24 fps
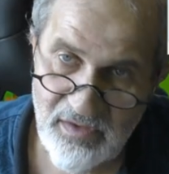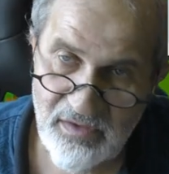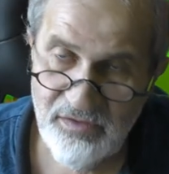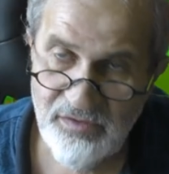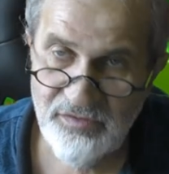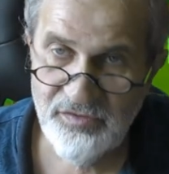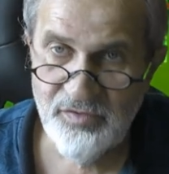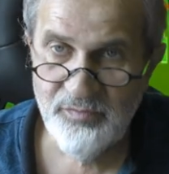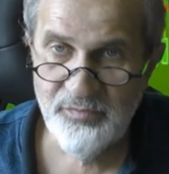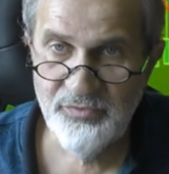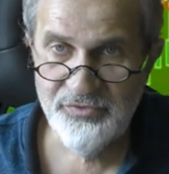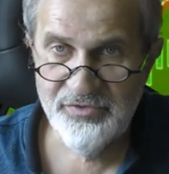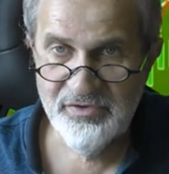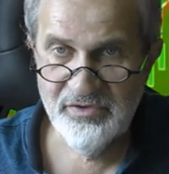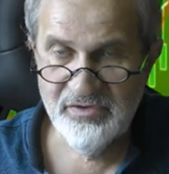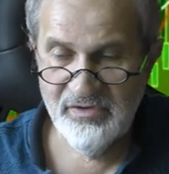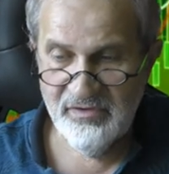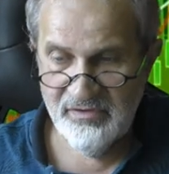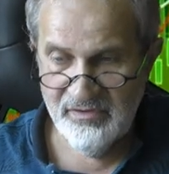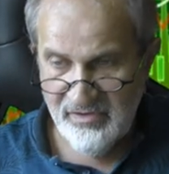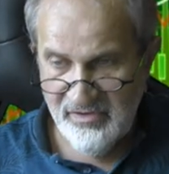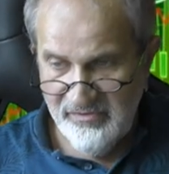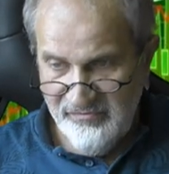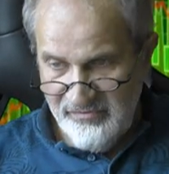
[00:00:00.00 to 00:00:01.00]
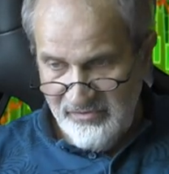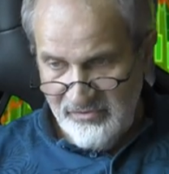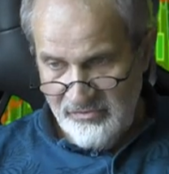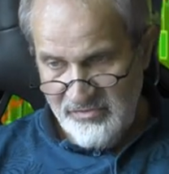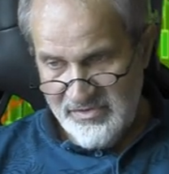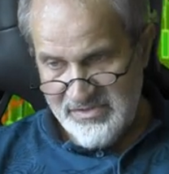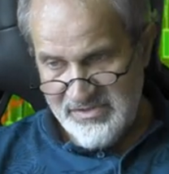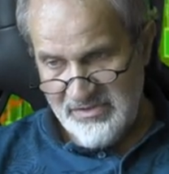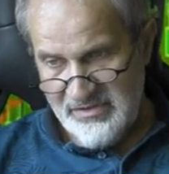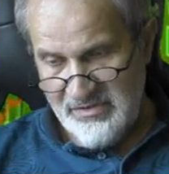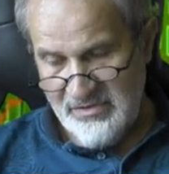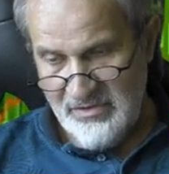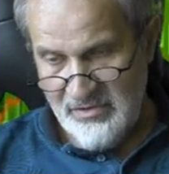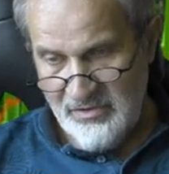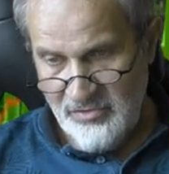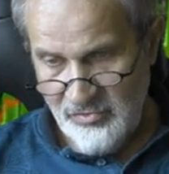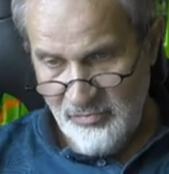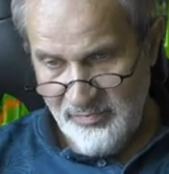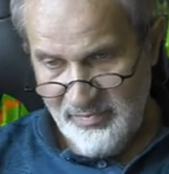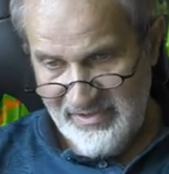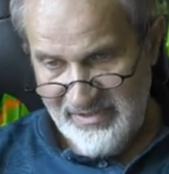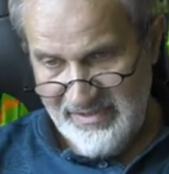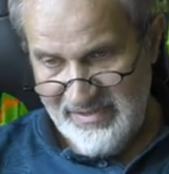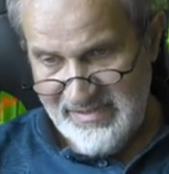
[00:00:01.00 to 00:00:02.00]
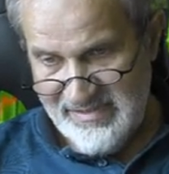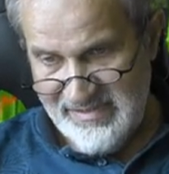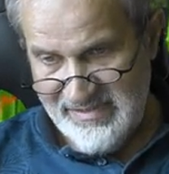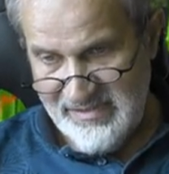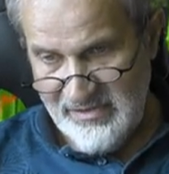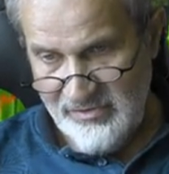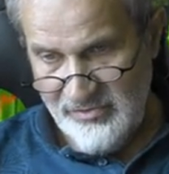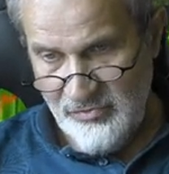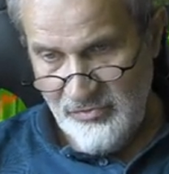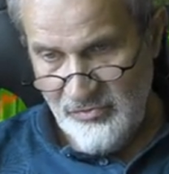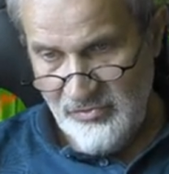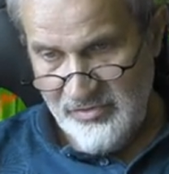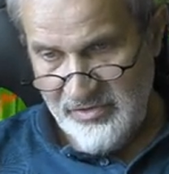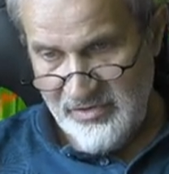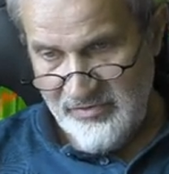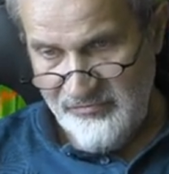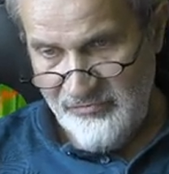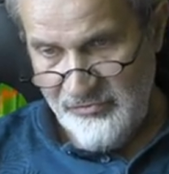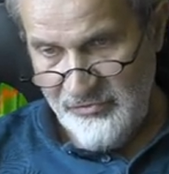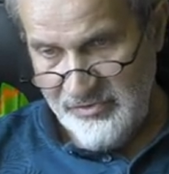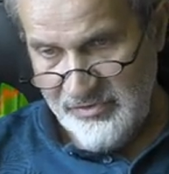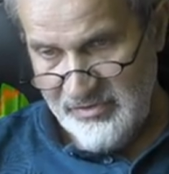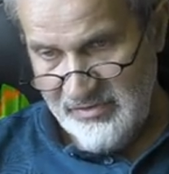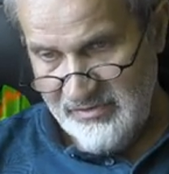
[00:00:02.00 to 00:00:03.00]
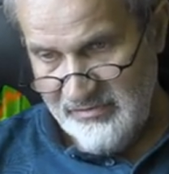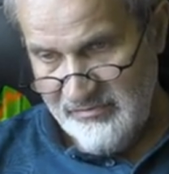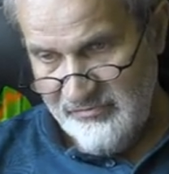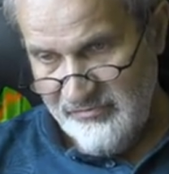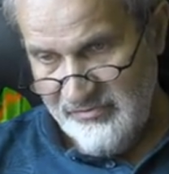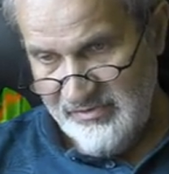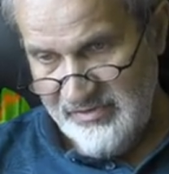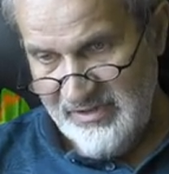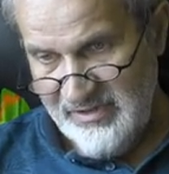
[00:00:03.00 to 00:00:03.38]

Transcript: это будет 90 рублей за доллар. Вот э,